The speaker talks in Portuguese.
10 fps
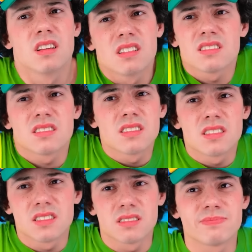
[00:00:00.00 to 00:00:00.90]
Eu só
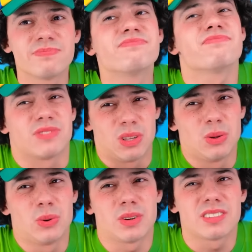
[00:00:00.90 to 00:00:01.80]
quero limpar a
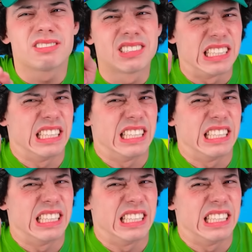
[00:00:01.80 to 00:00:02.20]
pobrezinha.